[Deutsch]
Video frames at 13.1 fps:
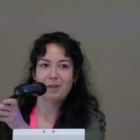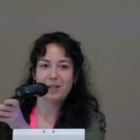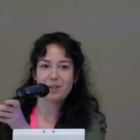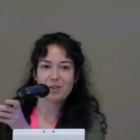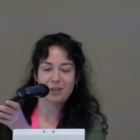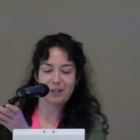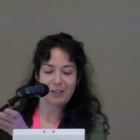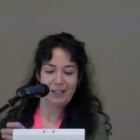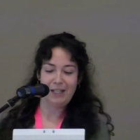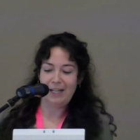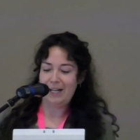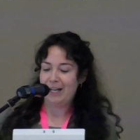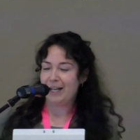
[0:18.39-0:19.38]
Menschen
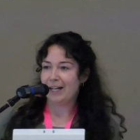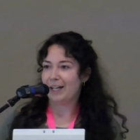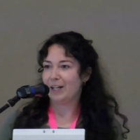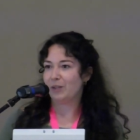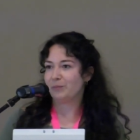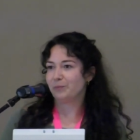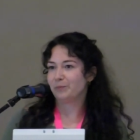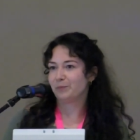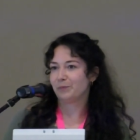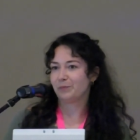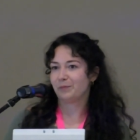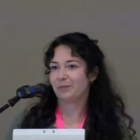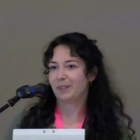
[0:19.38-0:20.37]

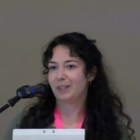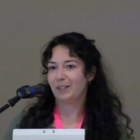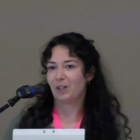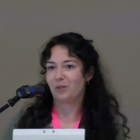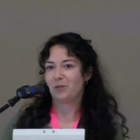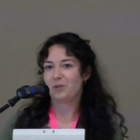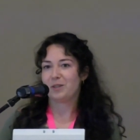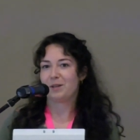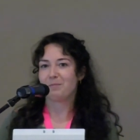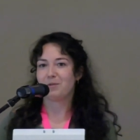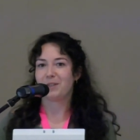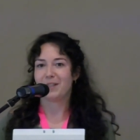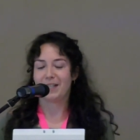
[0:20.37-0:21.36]
ähm, genau
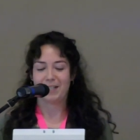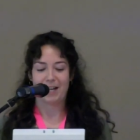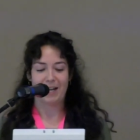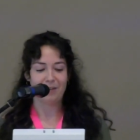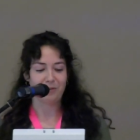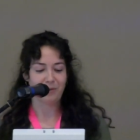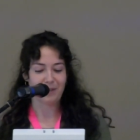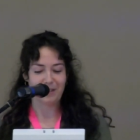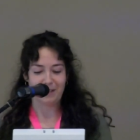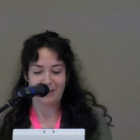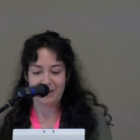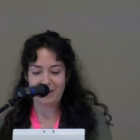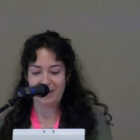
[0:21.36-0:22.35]
zusammen auf dieser Tagung
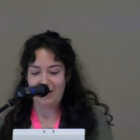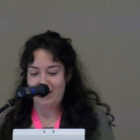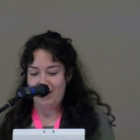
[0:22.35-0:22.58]
sind.